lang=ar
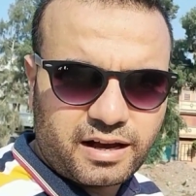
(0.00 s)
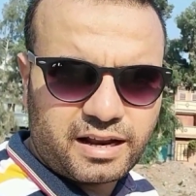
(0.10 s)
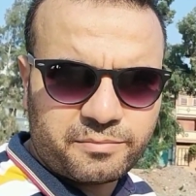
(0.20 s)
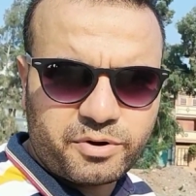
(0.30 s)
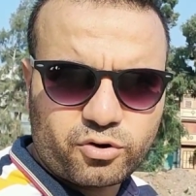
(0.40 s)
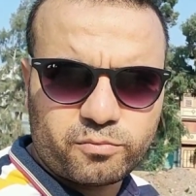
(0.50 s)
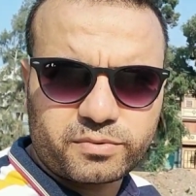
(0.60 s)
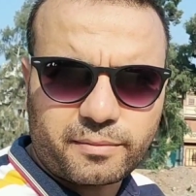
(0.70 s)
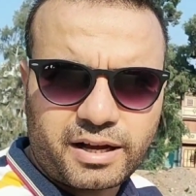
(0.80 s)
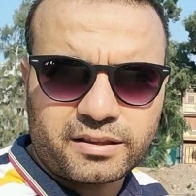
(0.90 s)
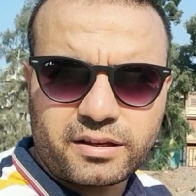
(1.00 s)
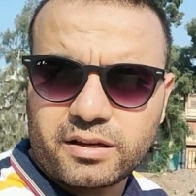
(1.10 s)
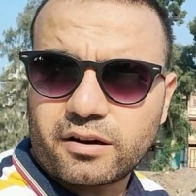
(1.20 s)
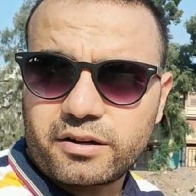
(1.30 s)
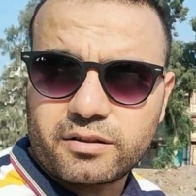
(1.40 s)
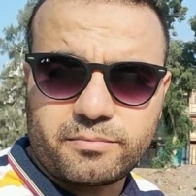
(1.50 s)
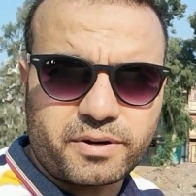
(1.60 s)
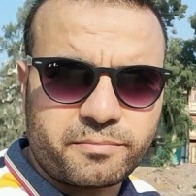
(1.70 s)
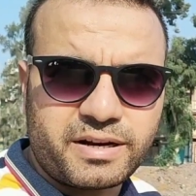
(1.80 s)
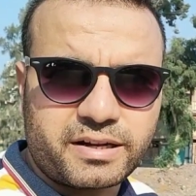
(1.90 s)
اهلا بكم طبعا دي قريه
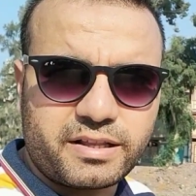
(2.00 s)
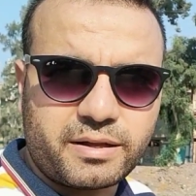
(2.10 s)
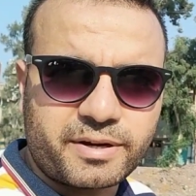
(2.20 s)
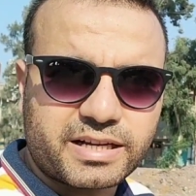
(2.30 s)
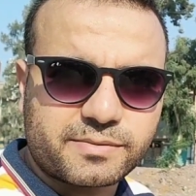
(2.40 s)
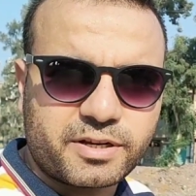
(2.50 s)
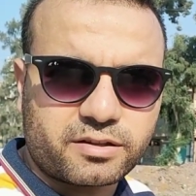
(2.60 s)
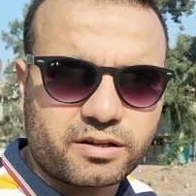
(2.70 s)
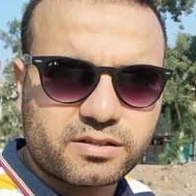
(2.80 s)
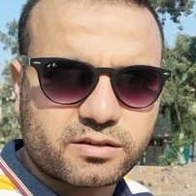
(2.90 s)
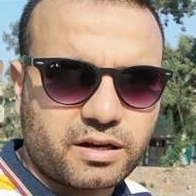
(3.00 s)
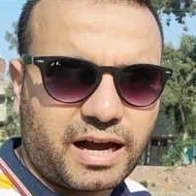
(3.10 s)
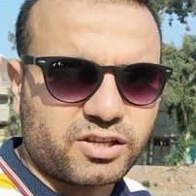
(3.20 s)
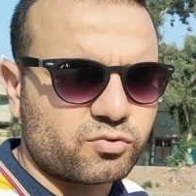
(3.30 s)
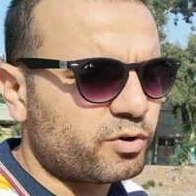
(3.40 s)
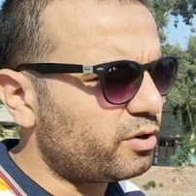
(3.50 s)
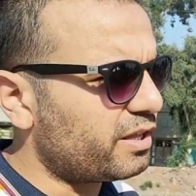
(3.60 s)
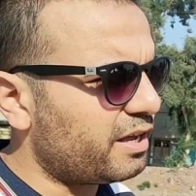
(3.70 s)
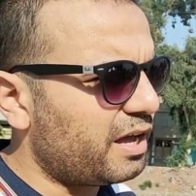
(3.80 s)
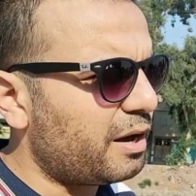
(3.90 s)
برنبال الجديده مركز مدينه النصر حيثما
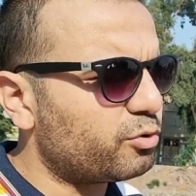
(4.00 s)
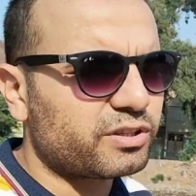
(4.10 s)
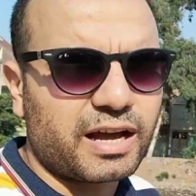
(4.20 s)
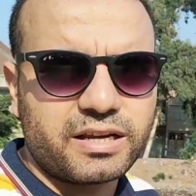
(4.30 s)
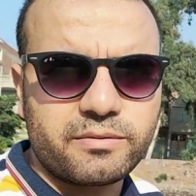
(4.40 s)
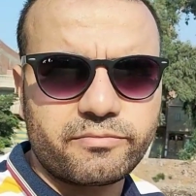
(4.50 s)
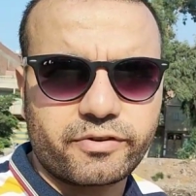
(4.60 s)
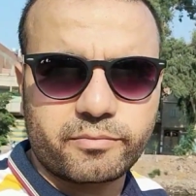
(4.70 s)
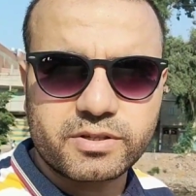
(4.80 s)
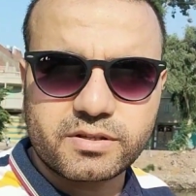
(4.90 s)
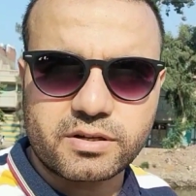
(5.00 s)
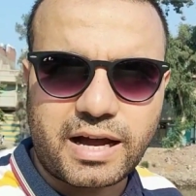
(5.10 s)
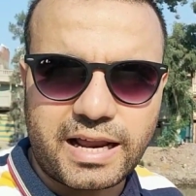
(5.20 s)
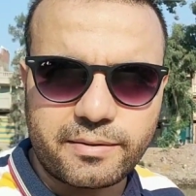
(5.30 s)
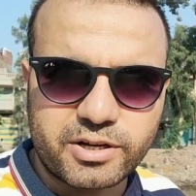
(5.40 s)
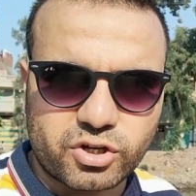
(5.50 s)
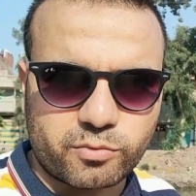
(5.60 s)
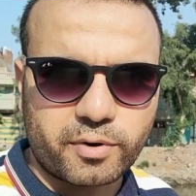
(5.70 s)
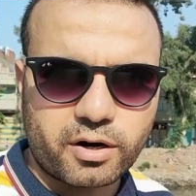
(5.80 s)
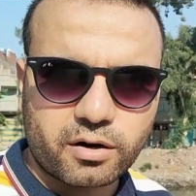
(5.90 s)
ولد ابو التعليم في مصر علي باشا
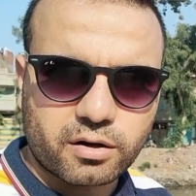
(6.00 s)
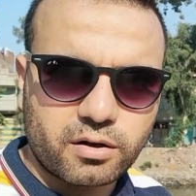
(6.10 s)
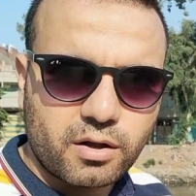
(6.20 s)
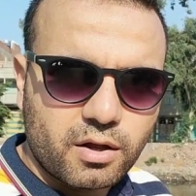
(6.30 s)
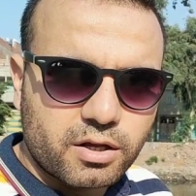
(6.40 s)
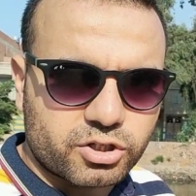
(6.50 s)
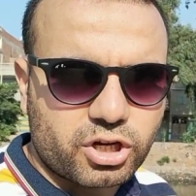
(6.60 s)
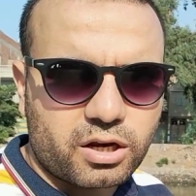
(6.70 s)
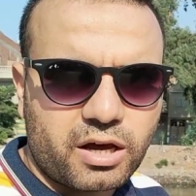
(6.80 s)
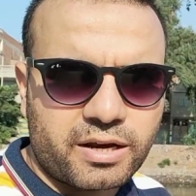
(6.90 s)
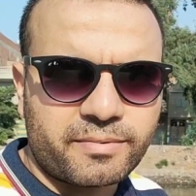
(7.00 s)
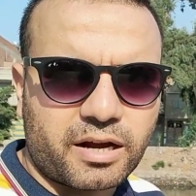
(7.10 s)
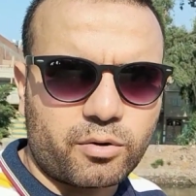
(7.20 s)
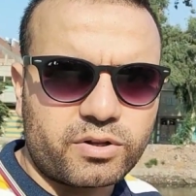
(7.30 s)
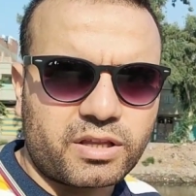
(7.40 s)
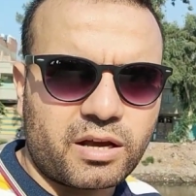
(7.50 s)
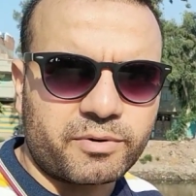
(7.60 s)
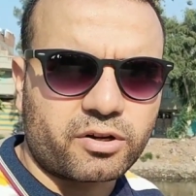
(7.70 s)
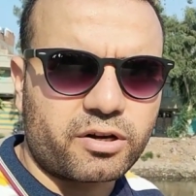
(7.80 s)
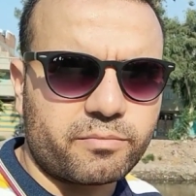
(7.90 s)
مبارك ان شاء الله هنبدا جولتنا
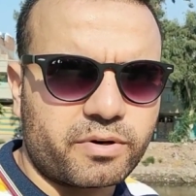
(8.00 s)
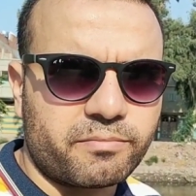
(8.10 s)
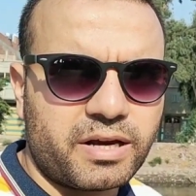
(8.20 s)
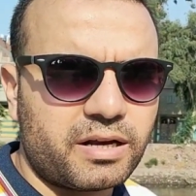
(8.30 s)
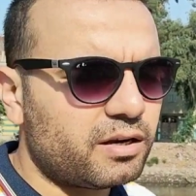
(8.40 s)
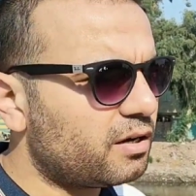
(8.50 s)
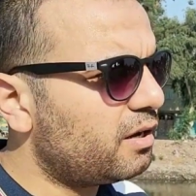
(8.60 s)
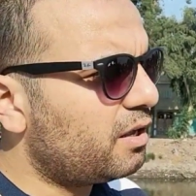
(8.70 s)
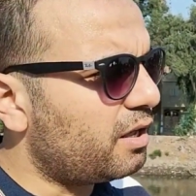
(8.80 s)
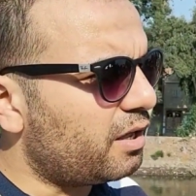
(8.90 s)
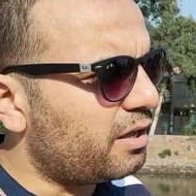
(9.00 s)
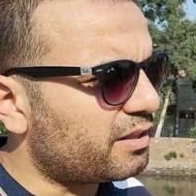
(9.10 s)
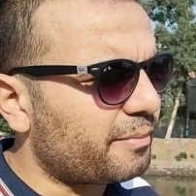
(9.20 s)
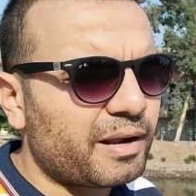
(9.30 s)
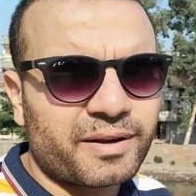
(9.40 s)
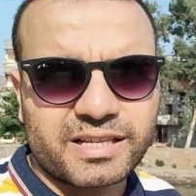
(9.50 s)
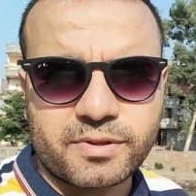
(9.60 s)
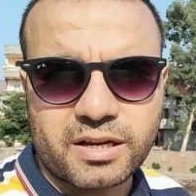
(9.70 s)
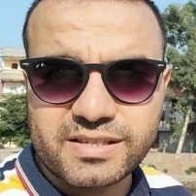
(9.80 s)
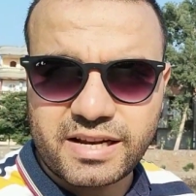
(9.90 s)
من قريه برنبال آه، تبع مركز
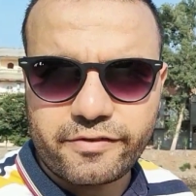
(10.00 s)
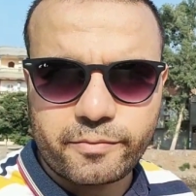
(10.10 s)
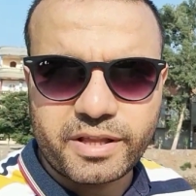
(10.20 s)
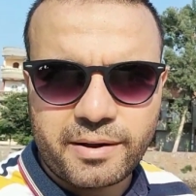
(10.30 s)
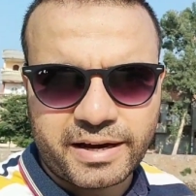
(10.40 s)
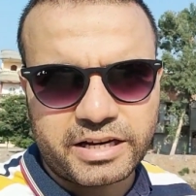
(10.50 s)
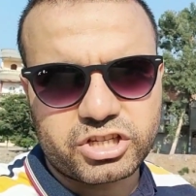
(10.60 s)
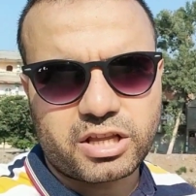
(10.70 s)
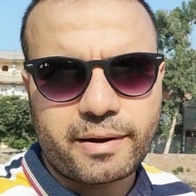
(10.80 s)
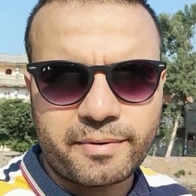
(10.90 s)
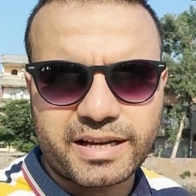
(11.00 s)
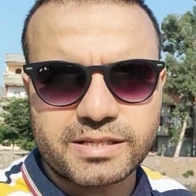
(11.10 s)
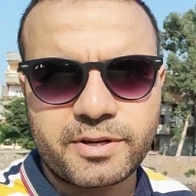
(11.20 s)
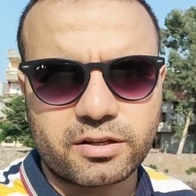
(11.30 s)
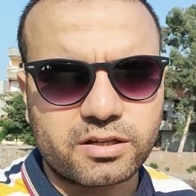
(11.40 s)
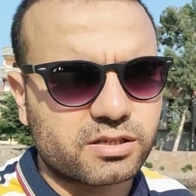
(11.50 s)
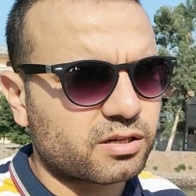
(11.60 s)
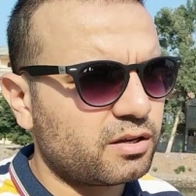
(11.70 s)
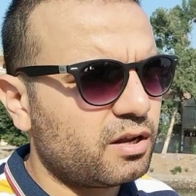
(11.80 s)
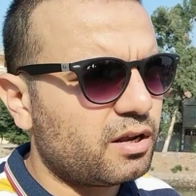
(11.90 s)
مدينه النصر هي في البدايه ما كانتش تبع مركز مدينه النصر
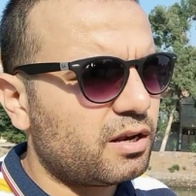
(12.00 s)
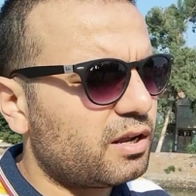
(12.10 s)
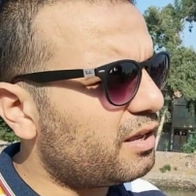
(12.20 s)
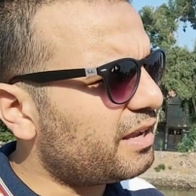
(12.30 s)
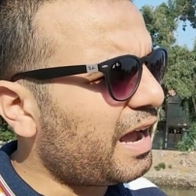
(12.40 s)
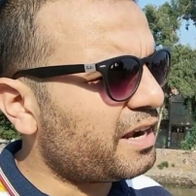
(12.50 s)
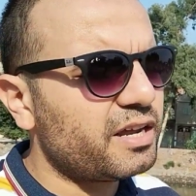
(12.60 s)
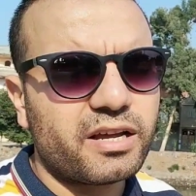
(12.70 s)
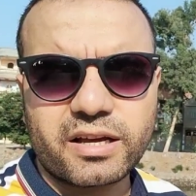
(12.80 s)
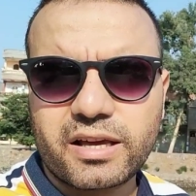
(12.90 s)
يعني